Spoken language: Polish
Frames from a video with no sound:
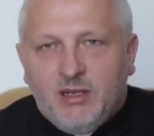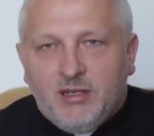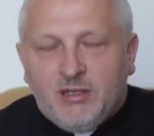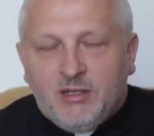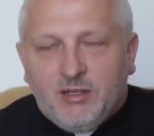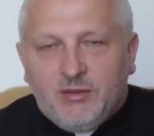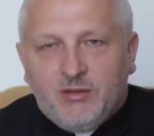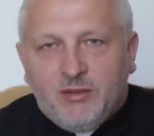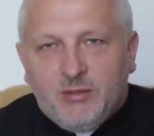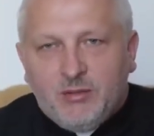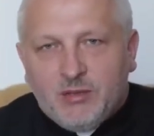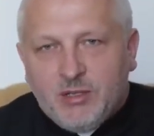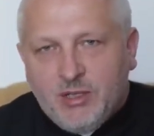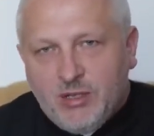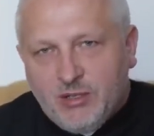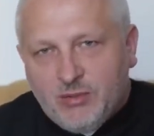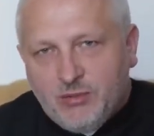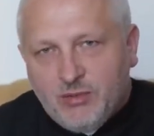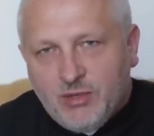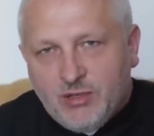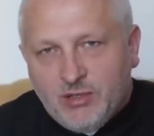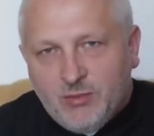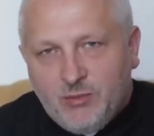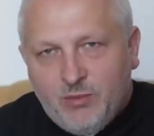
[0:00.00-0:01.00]
czy w tym
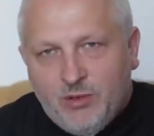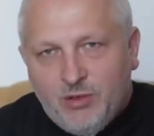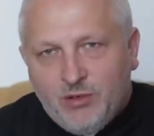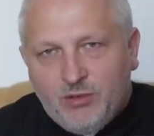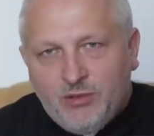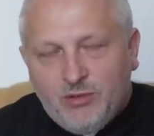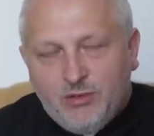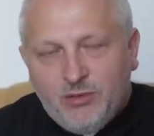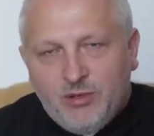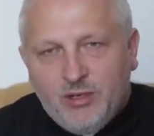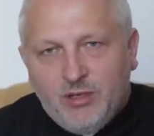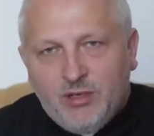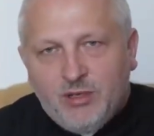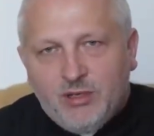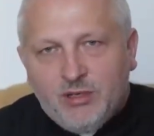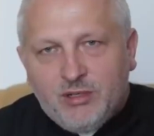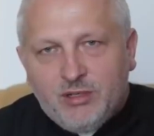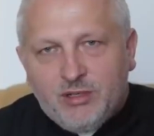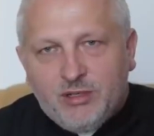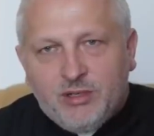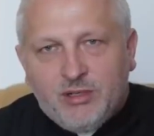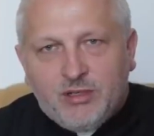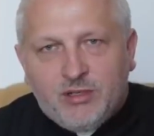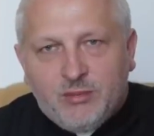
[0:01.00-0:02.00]
sercu jest spokój,
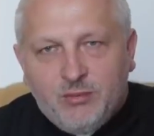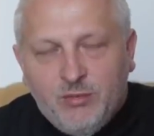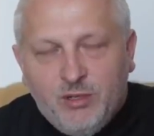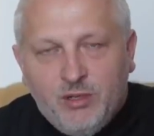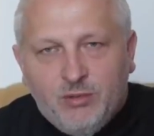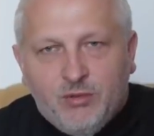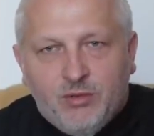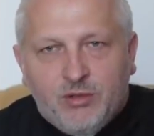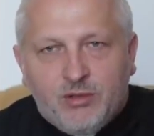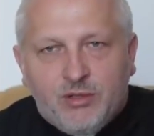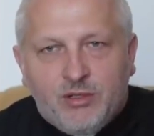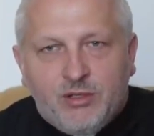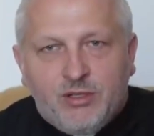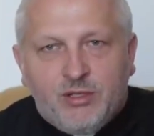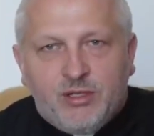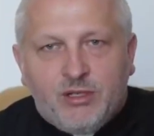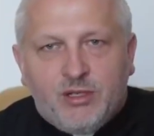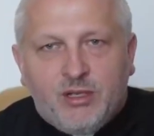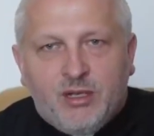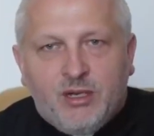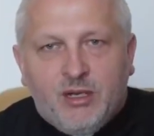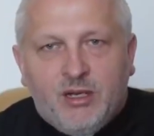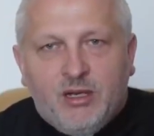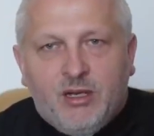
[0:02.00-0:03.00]
czy jest
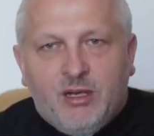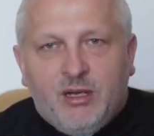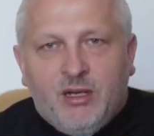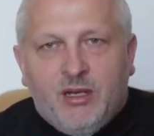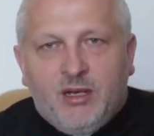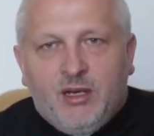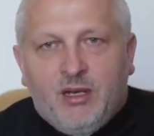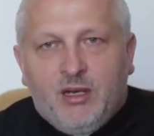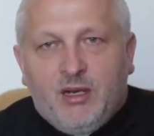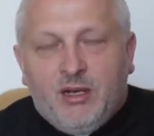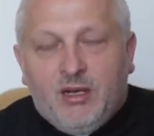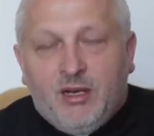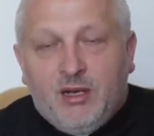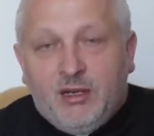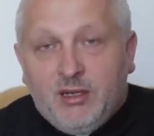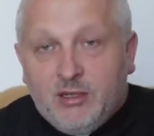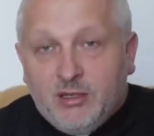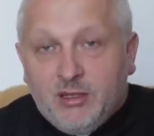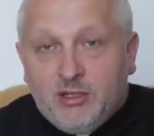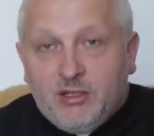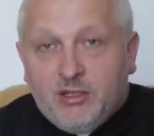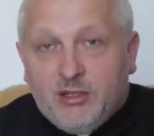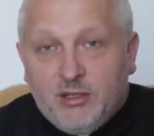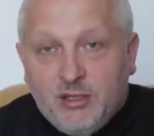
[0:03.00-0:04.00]
miłość, ale
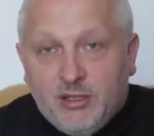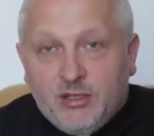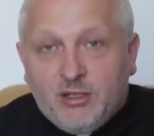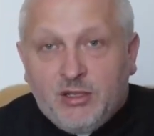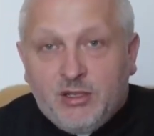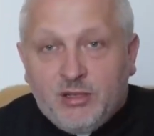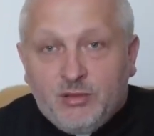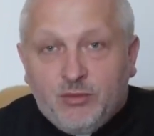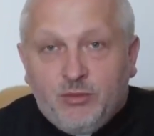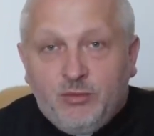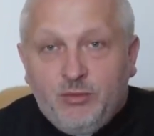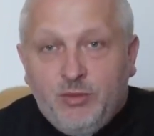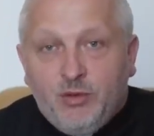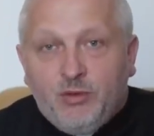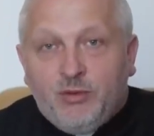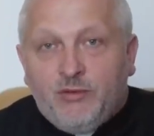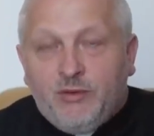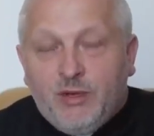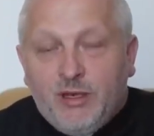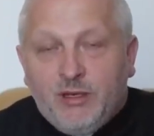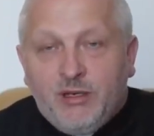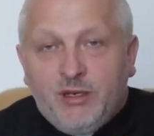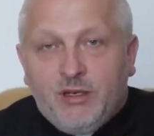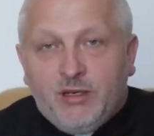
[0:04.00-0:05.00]
to, czy też jest
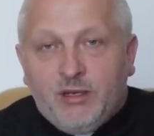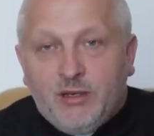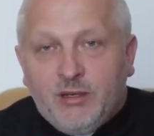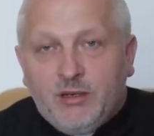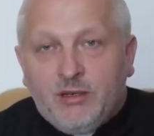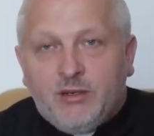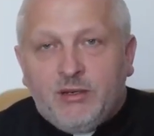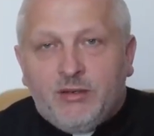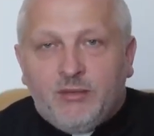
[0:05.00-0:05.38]
umiłowanie